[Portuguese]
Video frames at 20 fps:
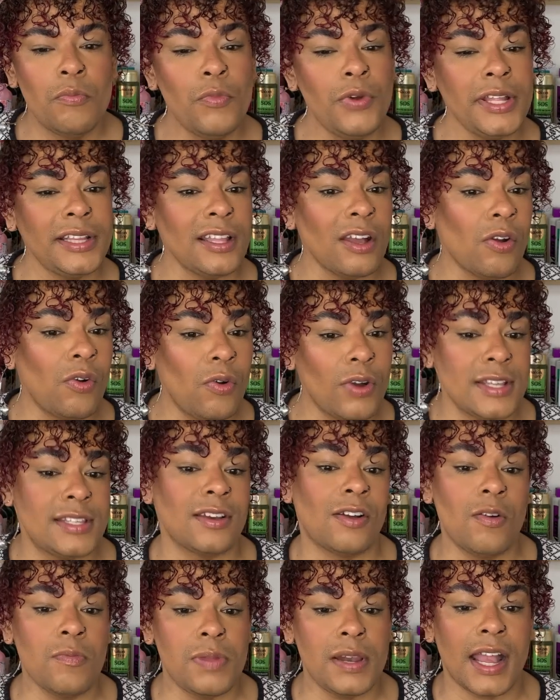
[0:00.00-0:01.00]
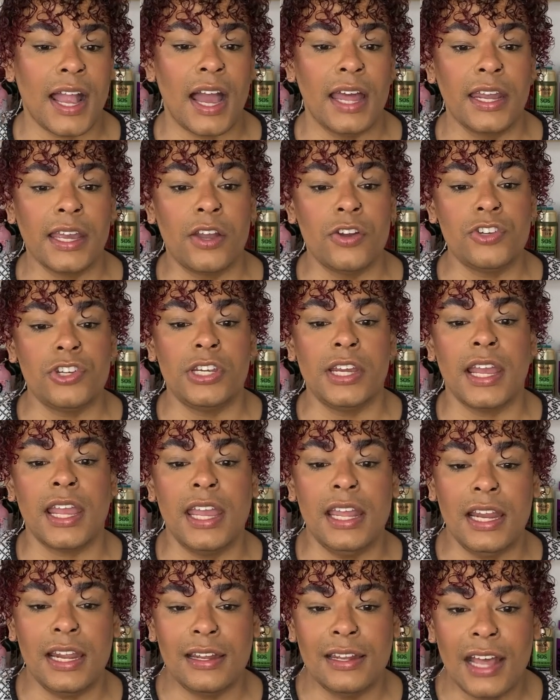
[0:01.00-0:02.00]
muita coisa complicada que eu tinha
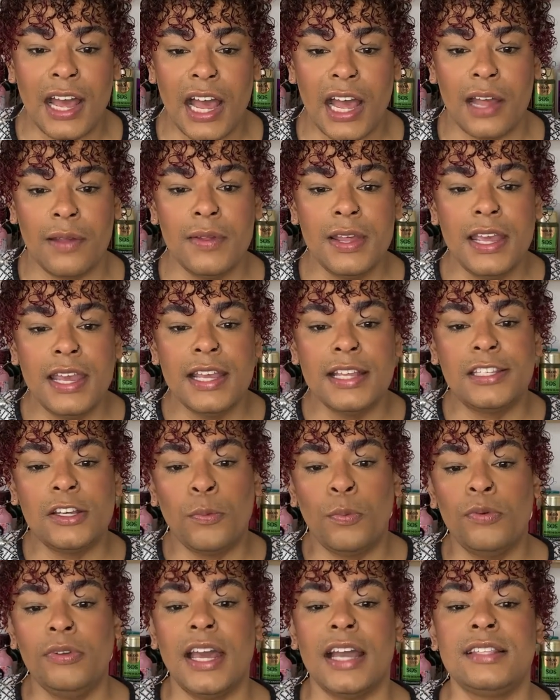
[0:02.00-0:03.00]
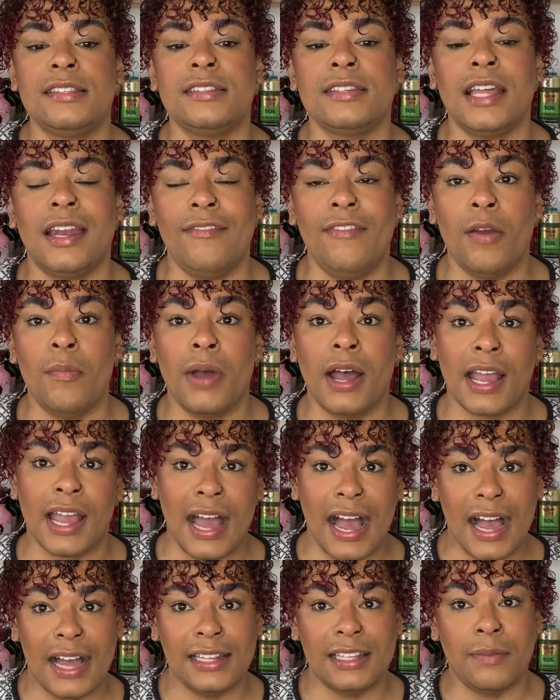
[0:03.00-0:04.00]
que lidar. E se eu pudesse escrever uma
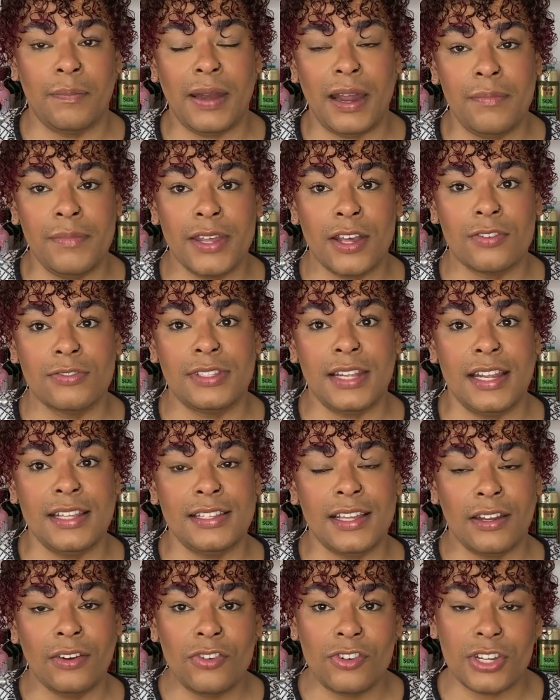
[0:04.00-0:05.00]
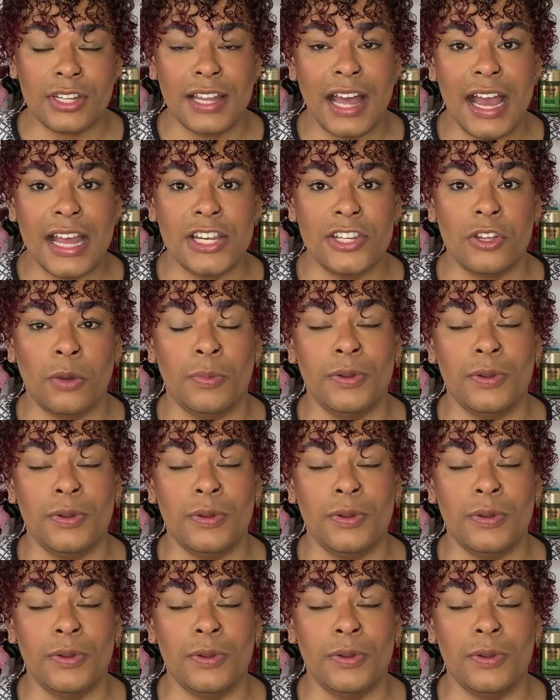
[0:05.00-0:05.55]
carta para mim aos 13 anos de idade, se